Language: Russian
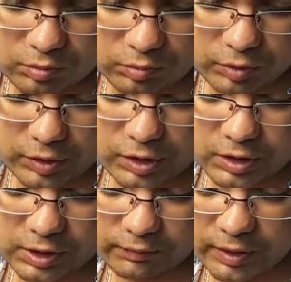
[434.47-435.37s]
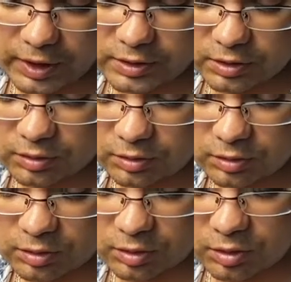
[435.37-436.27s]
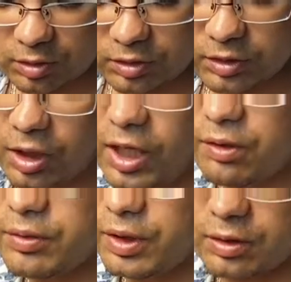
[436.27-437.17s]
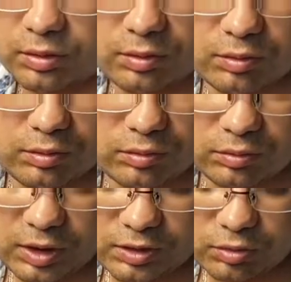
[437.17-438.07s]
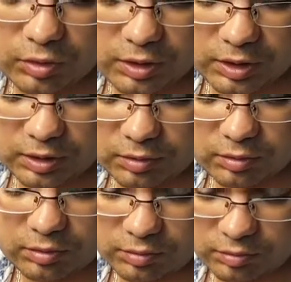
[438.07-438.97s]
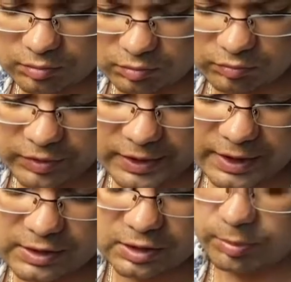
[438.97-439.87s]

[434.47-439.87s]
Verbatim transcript: Ой, не соврать. Драйвер. Настолько вариаций.